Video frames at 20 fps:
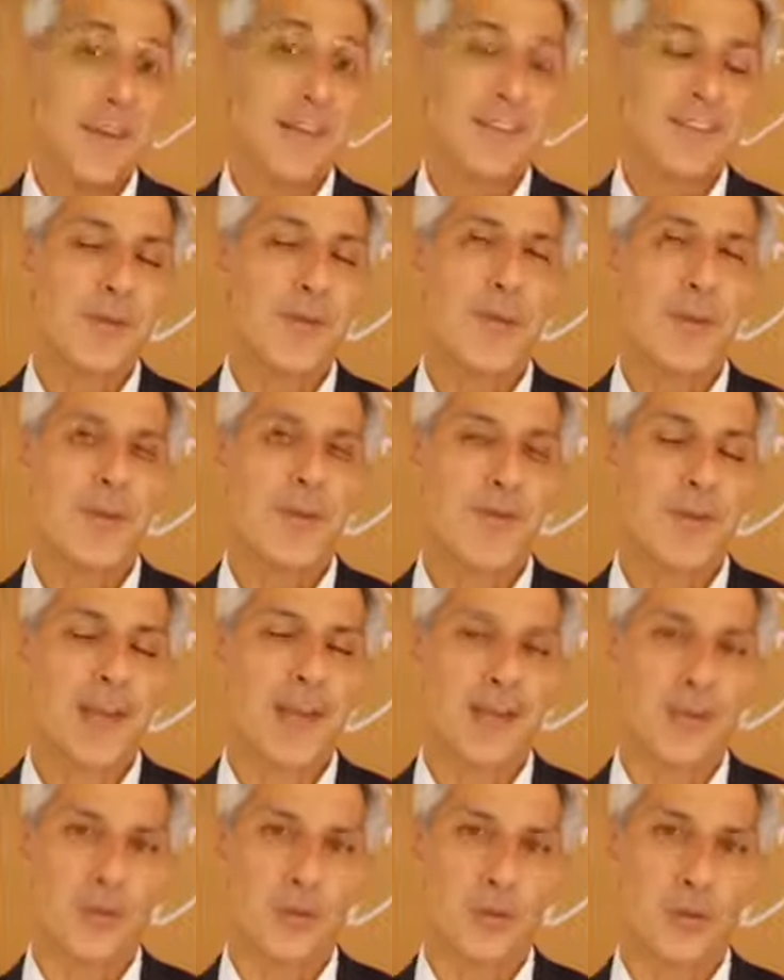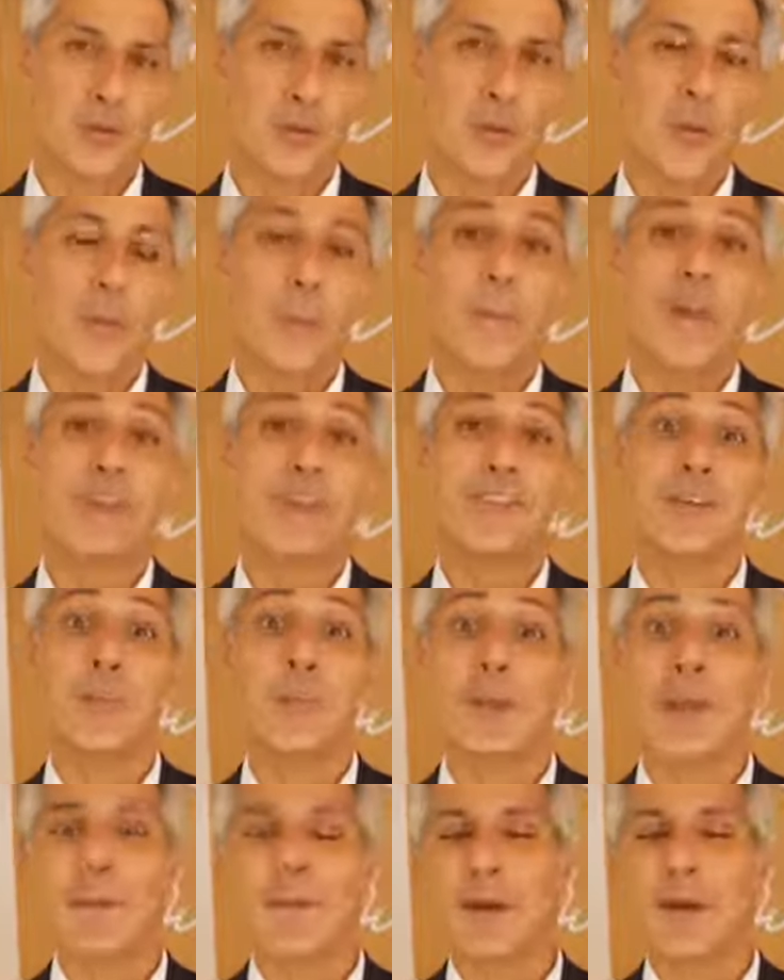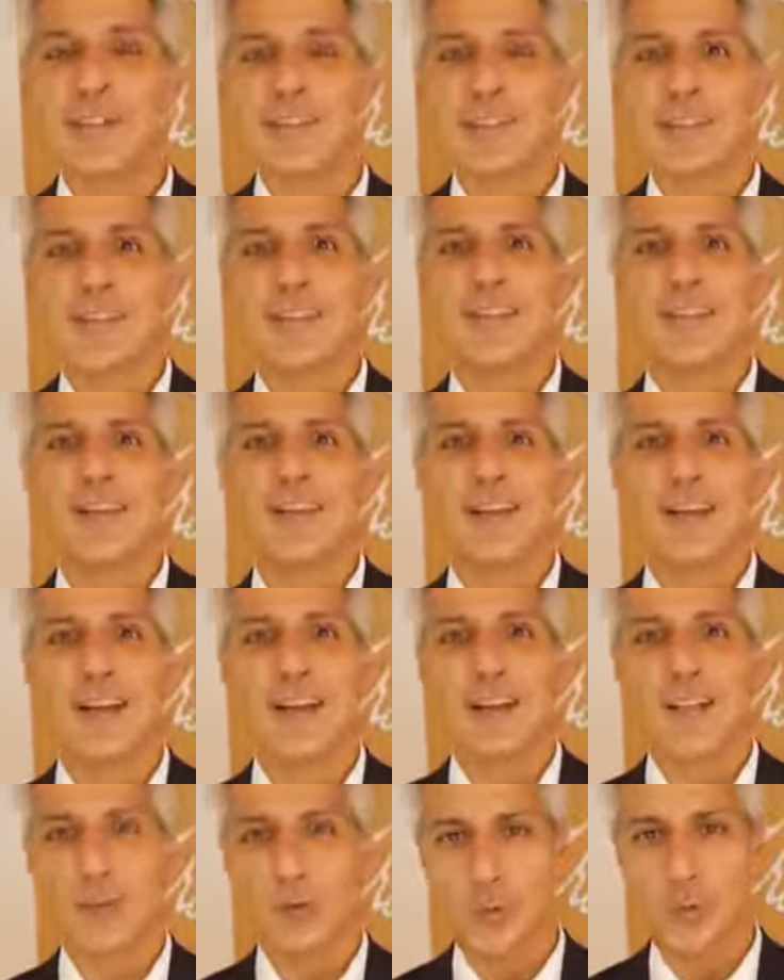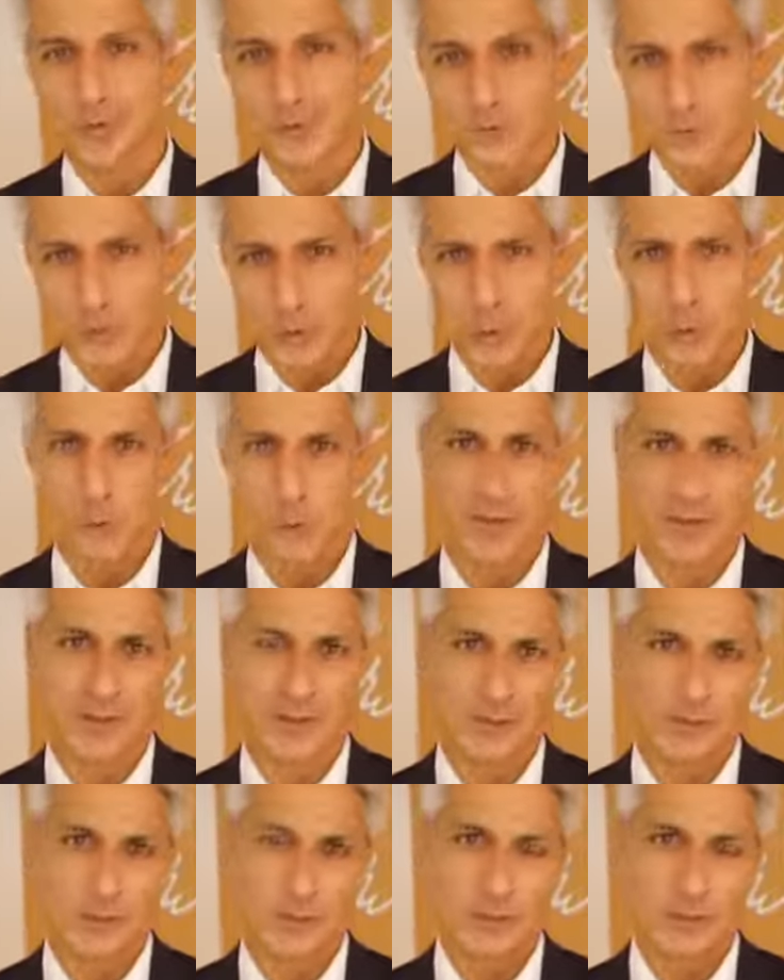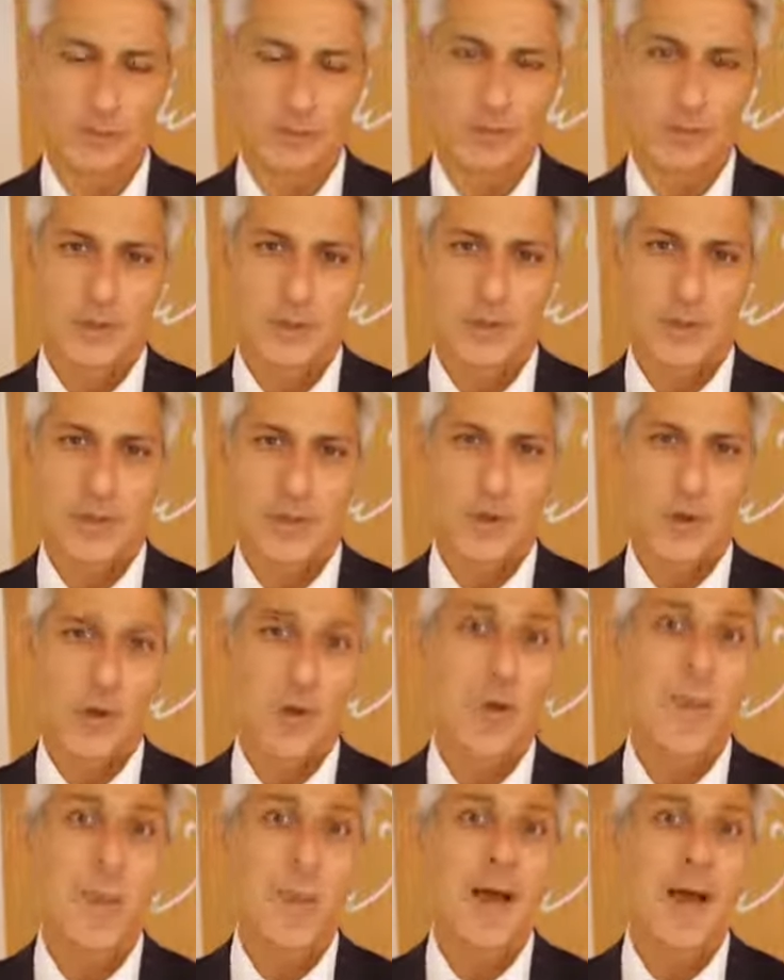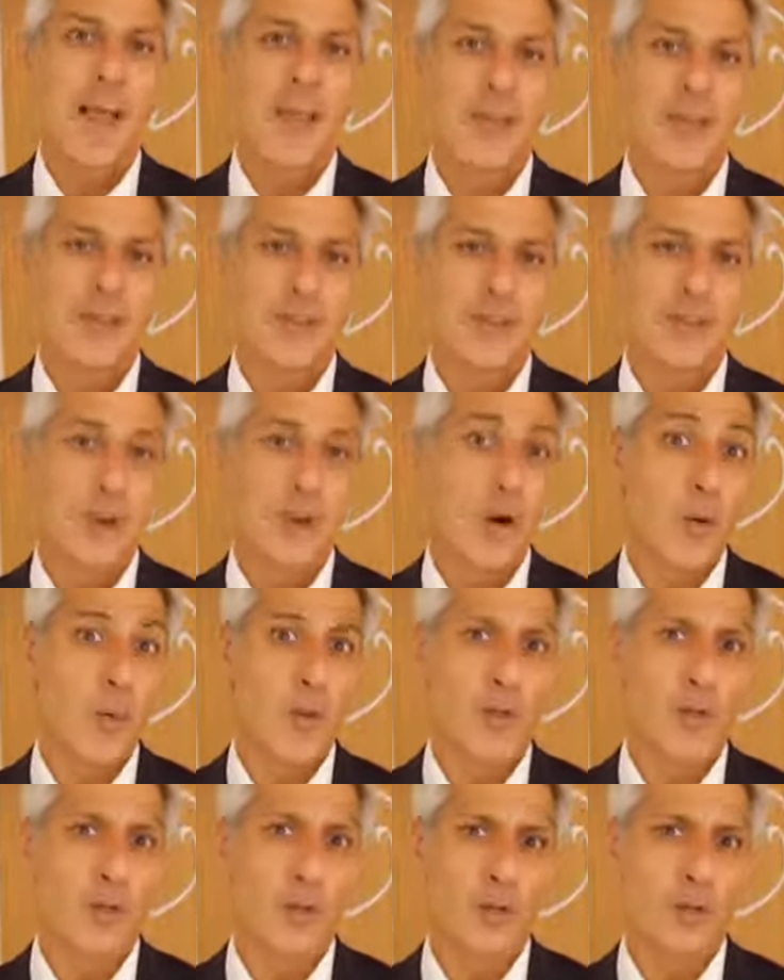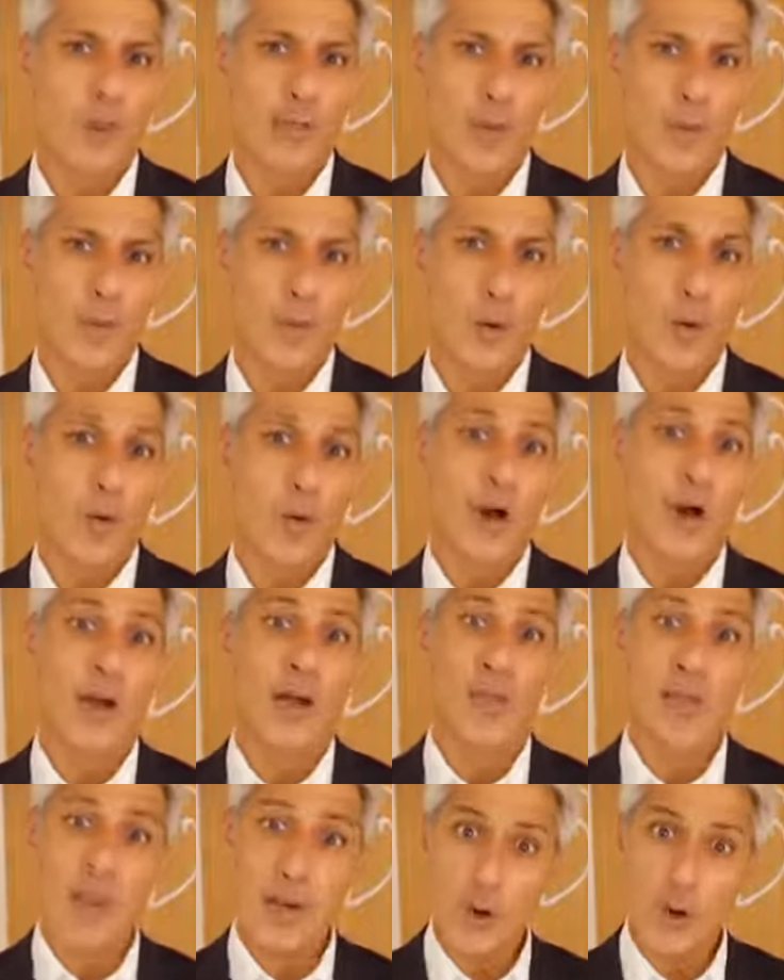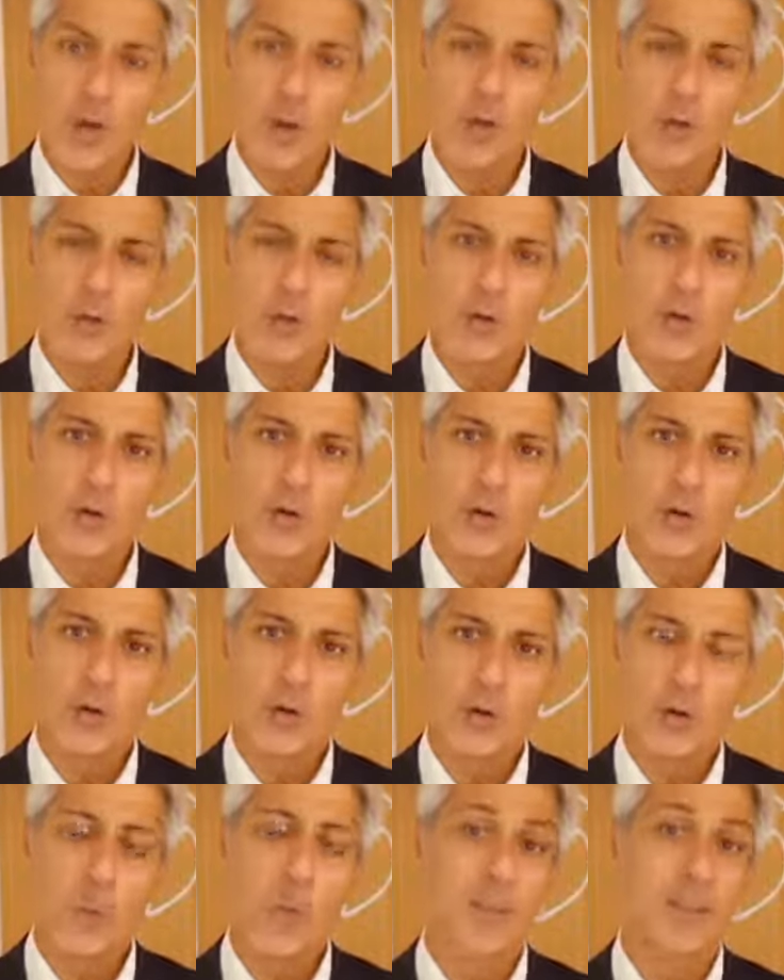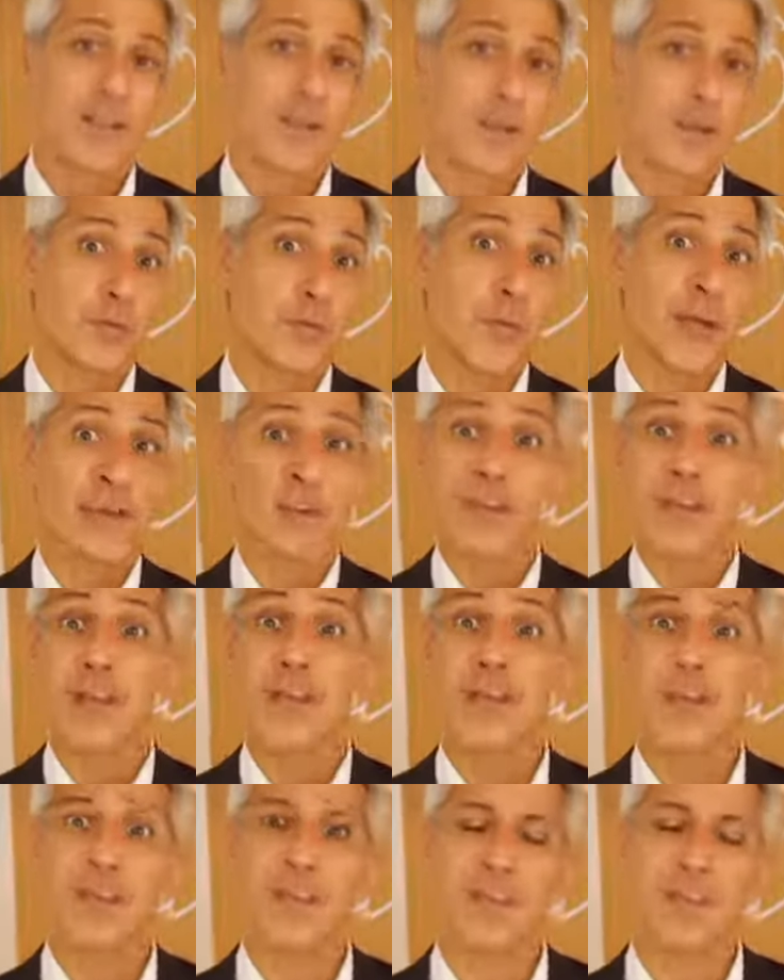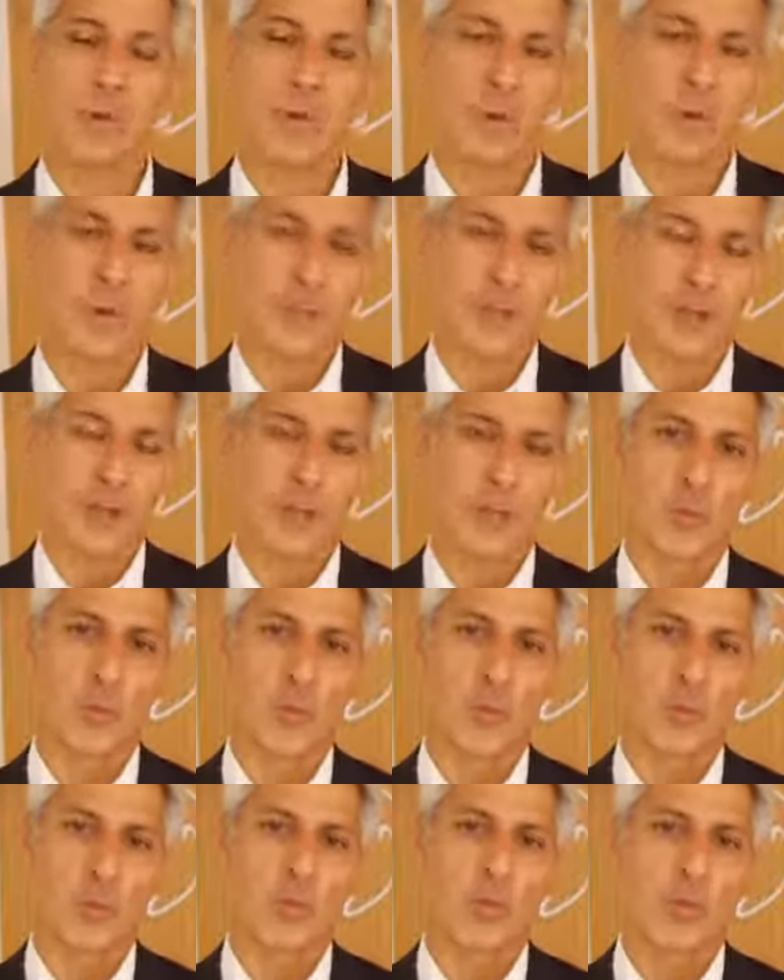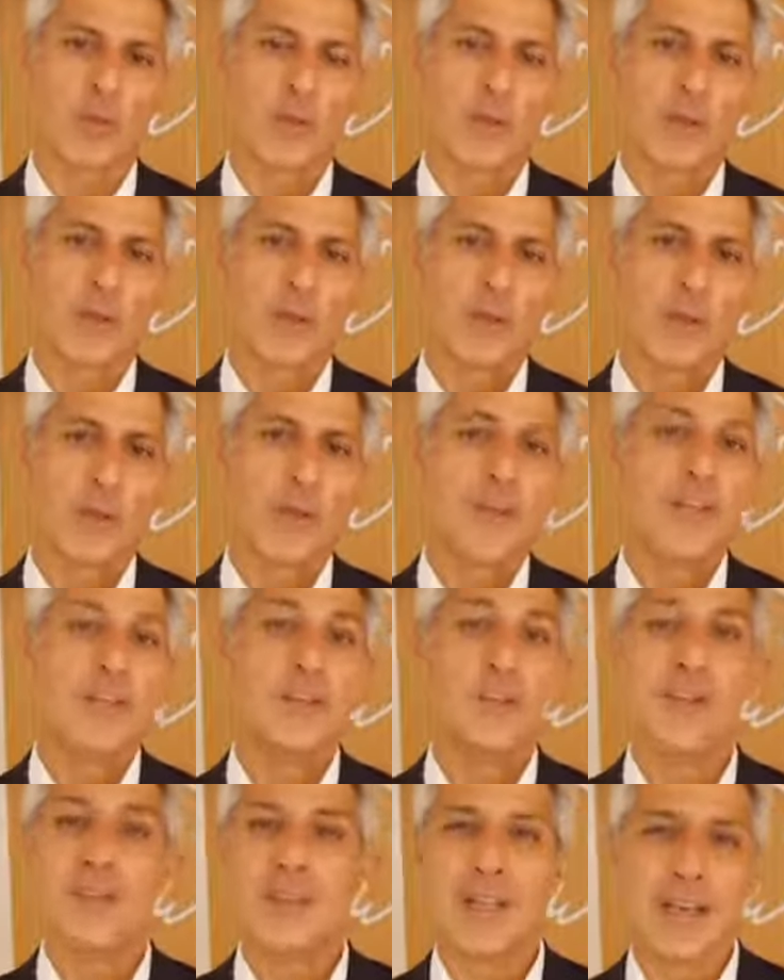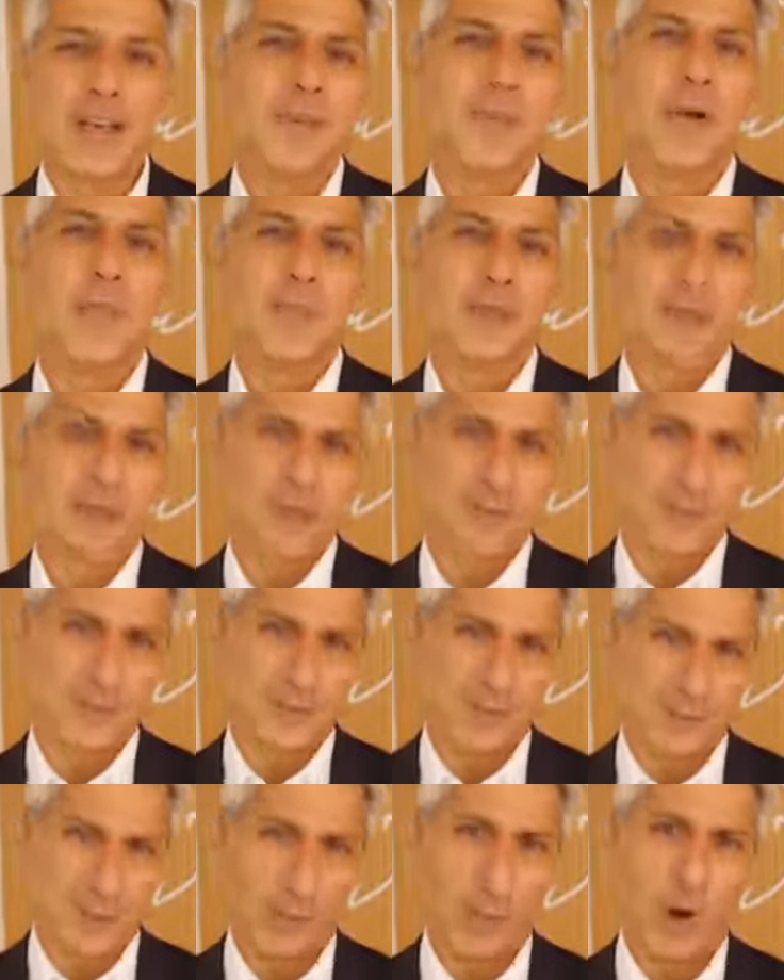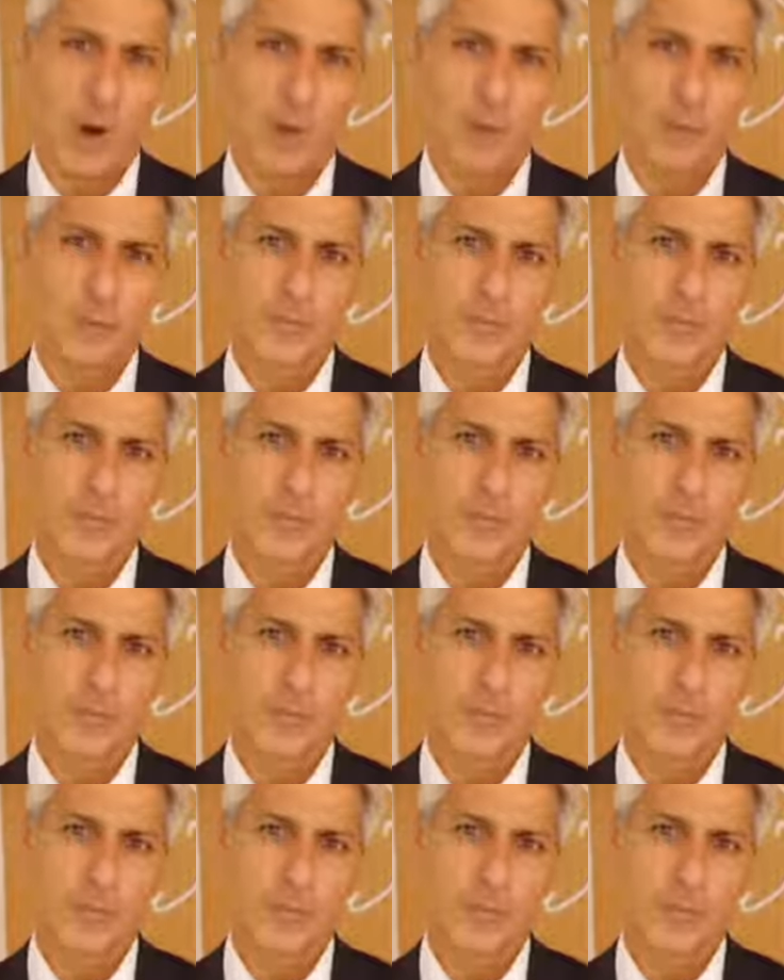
Nesse manifesto, o PSB apresenta a sua visão de Brasil. Um país ao mesmo tempo rico, uma das mais ricas economias do mundo, e extremamente desigual.